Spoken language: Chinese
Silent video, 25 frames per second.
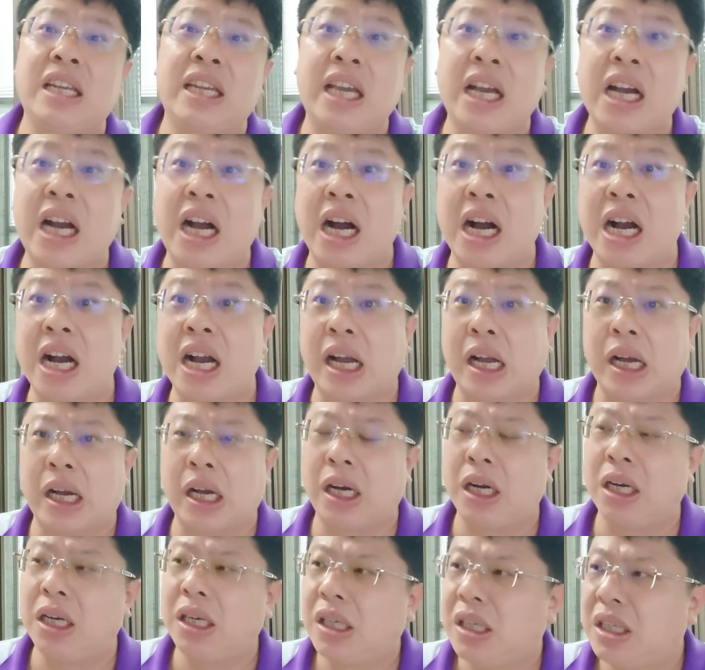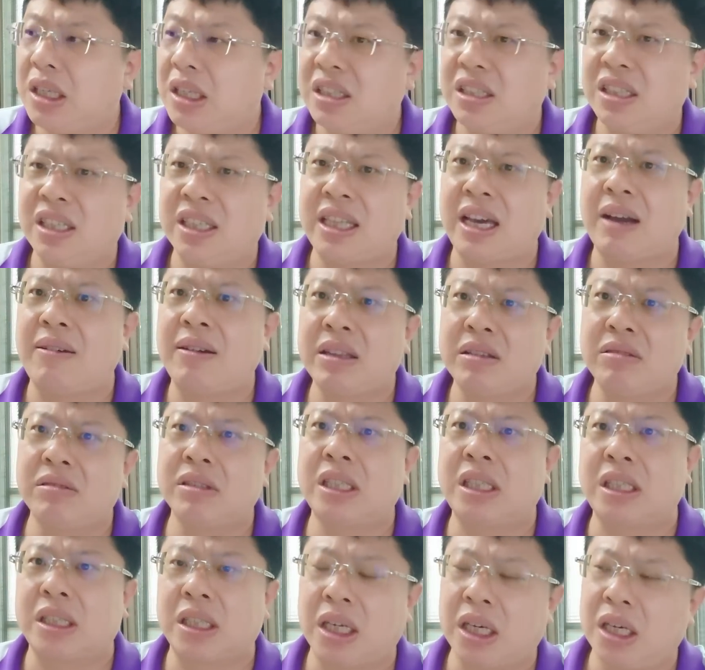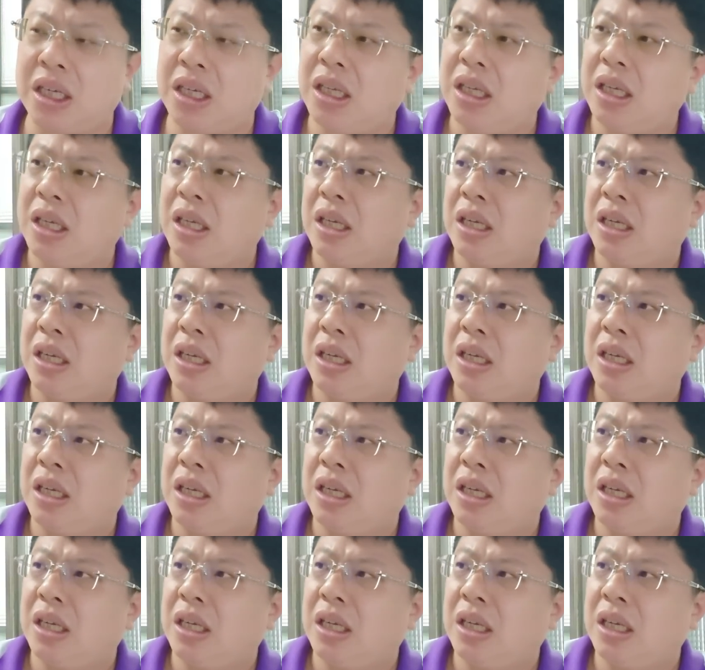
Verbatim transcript: 连横啊啊，写台湾通史的。